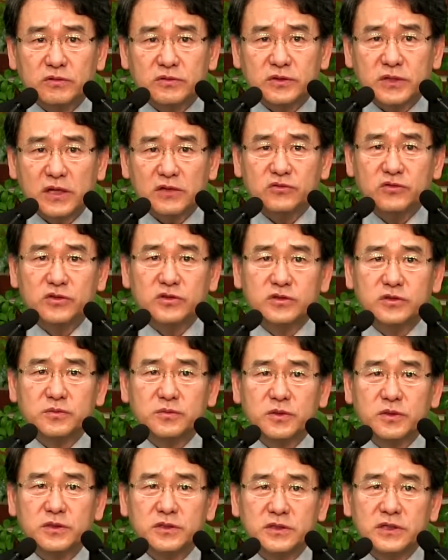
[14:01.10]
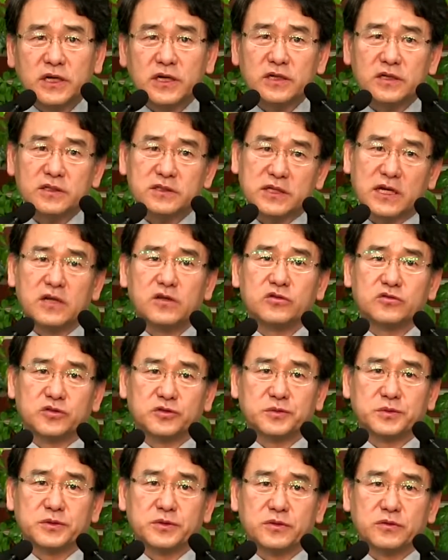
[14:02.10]
살 수 있으면 이 아이를
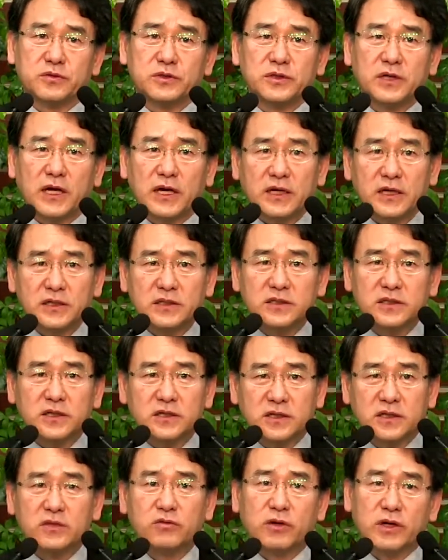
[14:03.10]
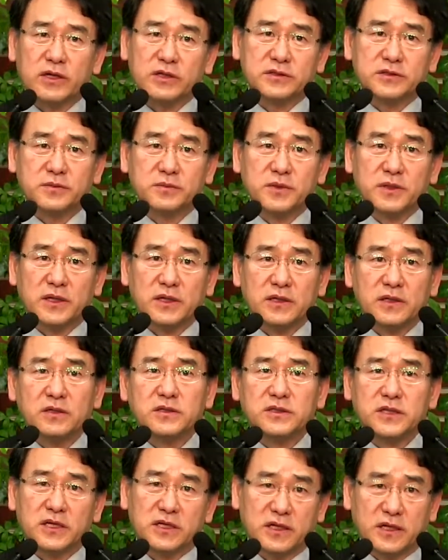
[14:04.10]
살려주십시오. 우리는 하나님께 기도하겠습니다. 이런
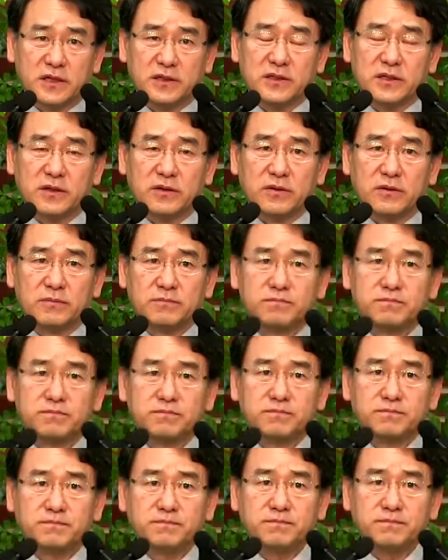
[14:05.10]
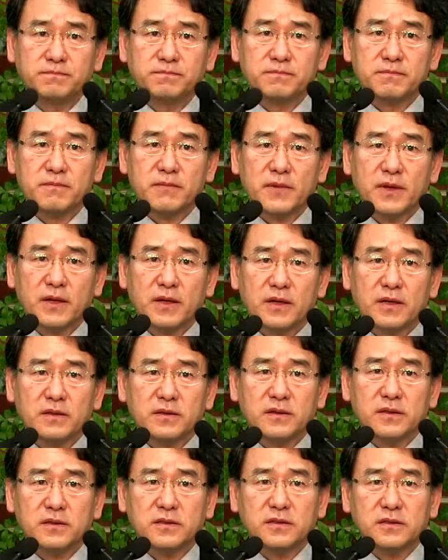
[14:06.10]
얘기를 했대요. 응?
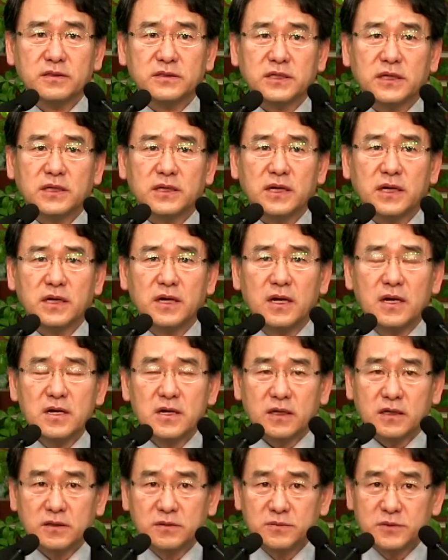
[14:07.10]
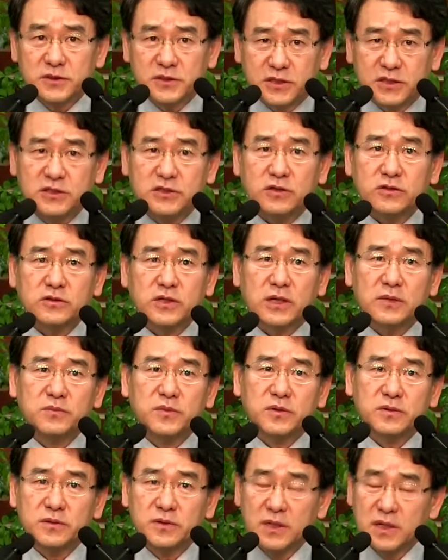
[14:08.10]
그랬더니 그 의사가 그러면 기적을
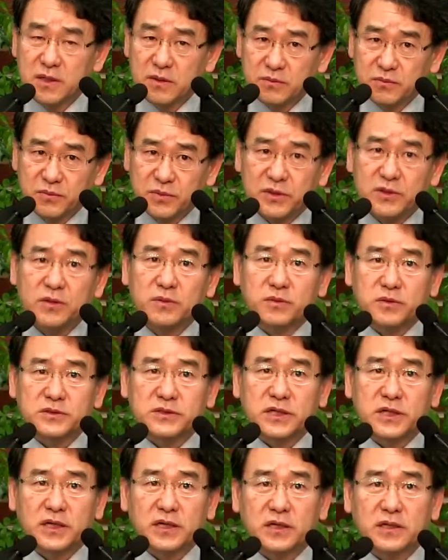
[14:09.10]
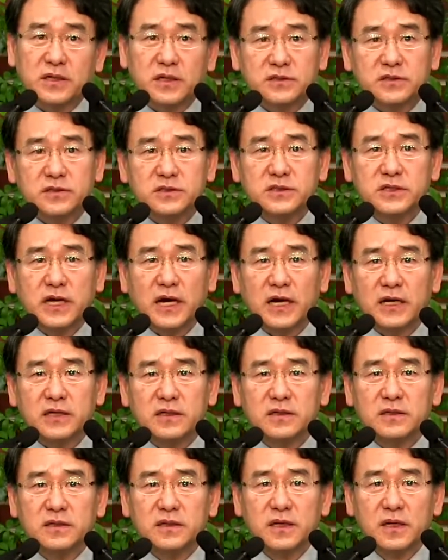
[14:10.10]
한번 믿어보자. 그래서 이제
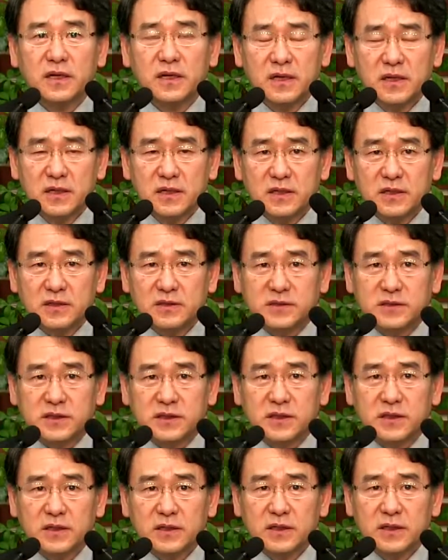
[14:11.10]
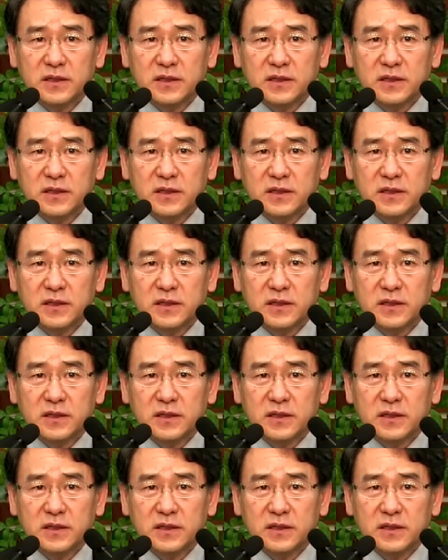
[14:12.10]
아이를 이제